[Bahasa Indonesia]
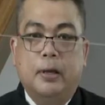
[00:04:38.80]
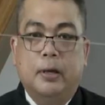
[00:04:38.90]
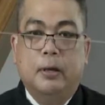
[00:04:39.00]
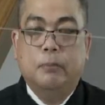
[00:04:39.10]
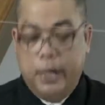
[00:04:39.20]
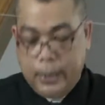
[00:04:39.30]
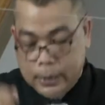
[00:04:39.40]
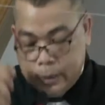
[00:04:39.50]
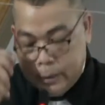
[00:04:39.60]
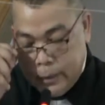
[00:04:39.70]
Bahkan
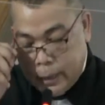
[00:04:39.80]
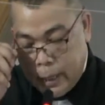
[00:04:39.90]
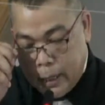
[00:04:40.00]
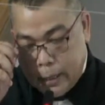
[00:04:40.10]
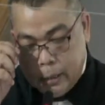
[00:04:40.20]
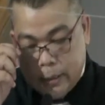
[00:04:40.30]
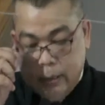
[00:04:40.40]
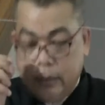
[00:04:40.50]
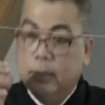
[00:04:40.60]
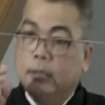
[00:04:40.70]
ketika
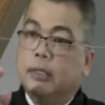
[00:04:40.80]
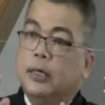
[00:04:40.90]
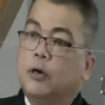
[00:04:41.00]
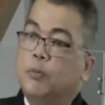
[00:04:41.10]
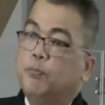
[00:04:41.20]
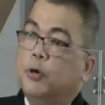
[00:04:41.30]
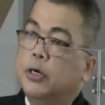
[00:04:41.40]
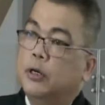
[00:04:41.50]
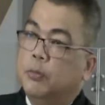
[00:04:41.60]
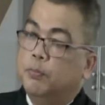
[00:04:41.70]

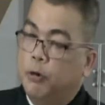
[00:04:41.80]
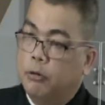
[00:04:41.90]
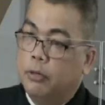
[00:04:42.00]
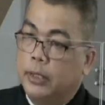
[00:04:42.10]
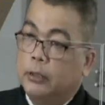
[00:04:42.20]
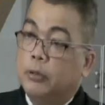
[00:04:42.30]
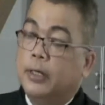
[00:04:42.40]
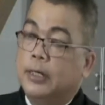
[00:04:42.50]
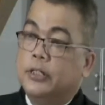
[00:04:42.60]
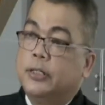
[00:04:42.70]
kelompok-kelompok atau
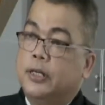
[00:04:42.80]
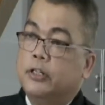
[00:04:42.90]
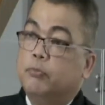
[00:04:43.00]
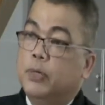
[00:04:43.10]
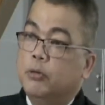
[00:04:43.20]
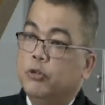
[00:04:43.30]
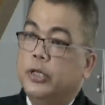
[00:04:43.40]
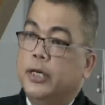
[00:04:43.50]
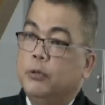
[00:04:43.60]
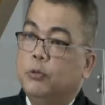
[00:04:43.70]
kelas-kelas manusia
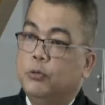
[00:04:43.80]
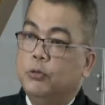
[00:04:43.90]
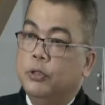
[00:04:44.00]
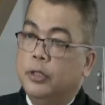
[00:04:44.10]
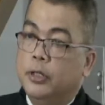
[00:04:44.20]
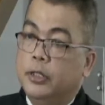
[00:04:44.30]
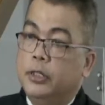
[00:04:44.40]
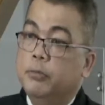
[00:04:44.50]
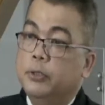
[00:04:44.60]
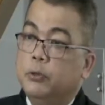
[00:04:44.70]
itu
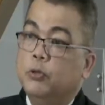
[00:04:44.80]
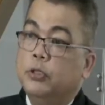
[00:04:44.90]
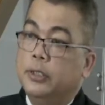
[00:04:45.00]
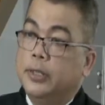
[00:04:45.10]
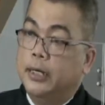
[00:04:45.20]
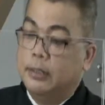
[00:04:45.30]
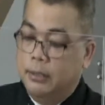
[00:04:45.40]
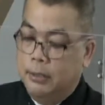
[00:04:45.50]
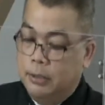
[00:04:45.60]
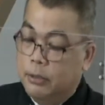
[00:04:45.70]
dibentuk dengan
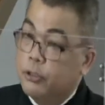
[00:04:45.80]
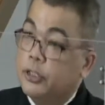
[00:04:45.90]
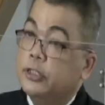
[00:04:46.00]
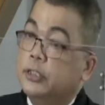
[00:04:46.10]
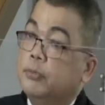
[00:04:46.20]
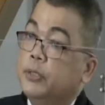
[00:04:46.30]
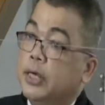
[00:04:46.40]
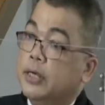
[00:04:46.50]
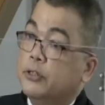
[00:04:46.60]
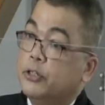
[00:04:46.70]
sistem
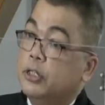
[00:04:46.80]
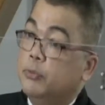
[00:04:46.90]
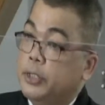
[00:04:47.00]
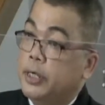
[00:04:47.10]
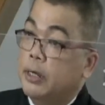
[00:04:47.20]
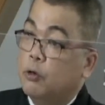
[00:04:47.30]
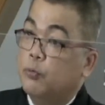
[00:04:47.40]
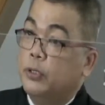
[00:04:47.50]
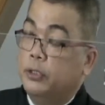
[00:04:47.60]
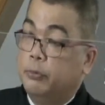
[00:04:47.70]
yang sedemikian
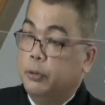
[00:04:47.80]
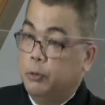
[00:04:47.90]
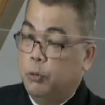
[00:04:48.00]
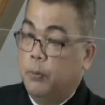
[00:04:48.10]
rupa terbentuk